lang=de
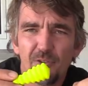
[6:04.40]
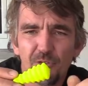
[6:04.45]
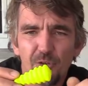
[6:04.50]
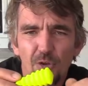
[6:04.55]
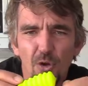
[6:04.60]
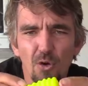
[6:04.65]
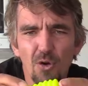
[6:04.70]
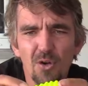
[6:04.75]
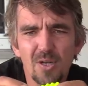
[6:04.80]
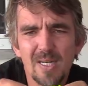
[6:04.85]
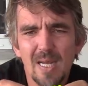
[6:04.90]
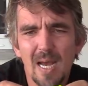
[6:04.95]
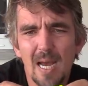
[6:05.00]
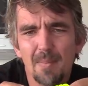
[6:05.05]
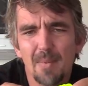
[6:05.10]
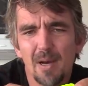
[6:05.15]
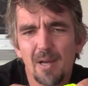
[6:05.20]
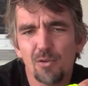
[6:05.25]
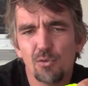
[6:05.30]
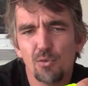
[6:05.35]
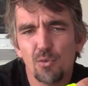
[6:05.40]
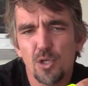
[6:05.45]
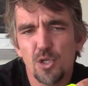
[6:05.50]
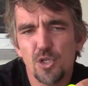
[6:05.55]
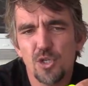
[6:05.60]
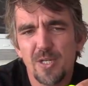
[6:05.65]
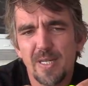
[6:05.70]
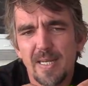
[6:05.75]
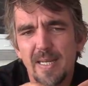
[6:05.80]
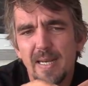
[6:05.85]
sorgt aber
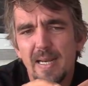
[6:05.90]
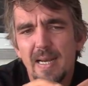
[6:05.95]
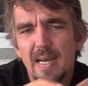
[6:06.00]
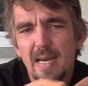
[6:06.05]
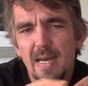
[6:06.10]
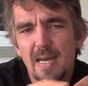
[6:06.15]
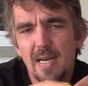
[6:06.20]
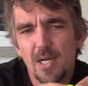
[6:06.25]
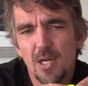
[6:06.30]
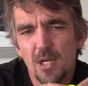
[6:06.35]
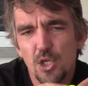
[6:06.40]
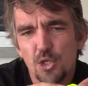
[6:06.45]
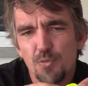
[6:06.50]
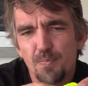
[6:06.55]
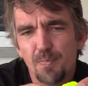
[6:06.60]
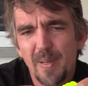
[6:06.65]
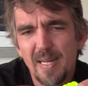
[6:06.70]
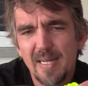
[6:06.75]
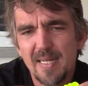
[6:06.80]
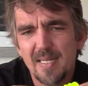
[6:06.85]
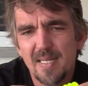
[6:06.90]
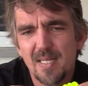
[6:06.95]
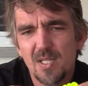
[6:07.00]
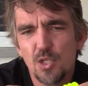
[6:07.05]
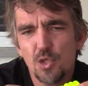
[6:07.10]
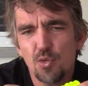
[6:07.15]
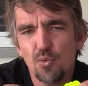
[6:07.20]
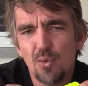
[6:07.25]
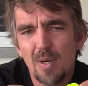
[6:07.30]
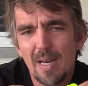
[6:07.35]
durch die spitz
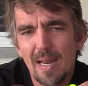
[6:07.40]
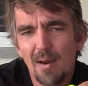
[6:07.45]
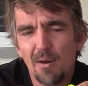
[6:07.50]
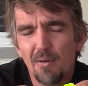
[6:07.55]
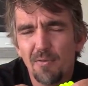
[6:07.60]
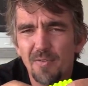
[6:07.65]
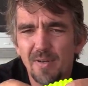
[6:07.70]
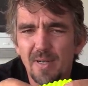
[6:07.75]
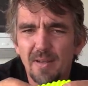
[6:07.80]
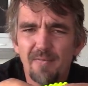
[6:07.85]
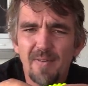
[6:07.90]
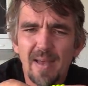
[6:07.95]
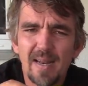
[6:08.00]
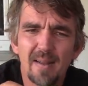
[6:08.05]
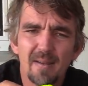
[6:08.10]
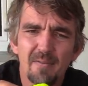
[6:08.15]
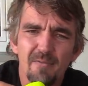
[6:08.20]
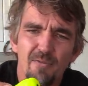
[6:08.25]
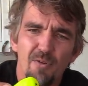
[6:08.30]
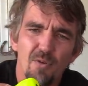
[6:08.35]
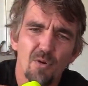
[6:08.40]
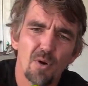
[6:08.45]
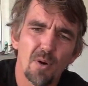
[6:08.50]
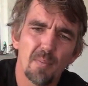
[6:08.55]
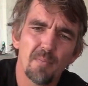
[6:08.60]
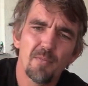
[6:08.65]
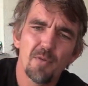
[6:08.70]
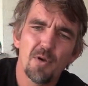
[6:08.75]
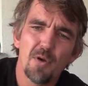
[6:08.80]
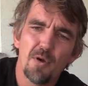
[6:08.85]
zulaufende
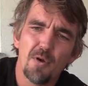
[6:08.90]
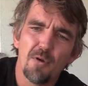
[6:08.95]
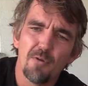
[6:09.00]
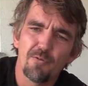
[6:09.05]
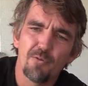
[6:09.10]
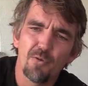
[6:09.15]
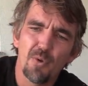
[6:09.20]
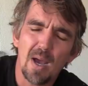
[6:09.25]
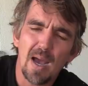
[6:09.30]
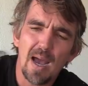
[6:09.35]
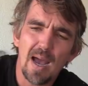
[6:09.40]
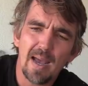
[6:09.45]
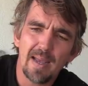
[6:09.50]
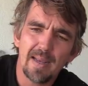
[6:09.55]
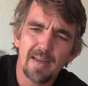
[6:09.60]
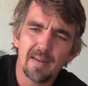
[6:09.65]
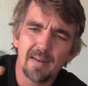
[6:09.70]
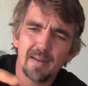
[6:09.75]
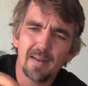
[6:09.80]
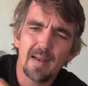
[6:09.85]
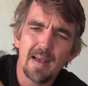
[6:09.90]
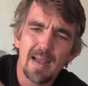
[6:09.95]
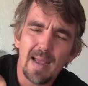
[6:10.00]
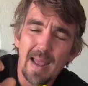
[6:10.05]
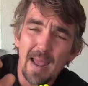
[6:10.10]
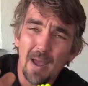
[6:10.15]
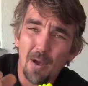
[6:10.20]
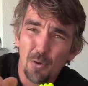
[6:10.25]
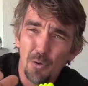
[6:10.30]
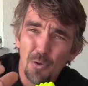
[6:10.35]
Wellenform für eine
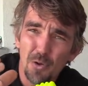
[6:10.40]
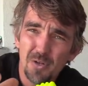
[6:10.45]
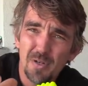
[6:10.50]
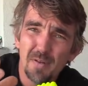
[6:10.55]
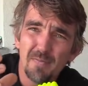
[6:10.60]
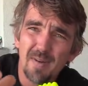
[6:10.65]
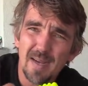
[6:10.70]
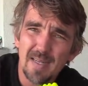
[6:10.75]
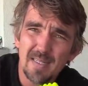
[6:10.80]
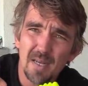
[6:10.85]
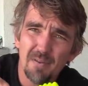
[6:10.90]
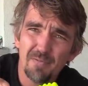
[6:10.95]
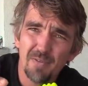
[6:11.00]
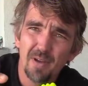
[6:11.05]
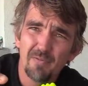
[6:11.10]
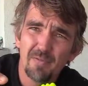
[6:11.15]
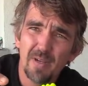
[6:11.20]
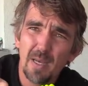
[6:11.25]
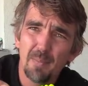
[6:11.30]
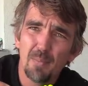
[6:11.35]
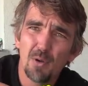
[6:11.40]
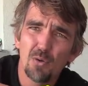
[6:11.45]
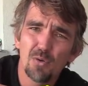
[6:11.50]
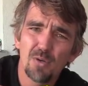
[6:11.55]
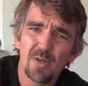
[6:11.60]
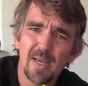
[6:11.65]
erhöhte Wasserverwirbelung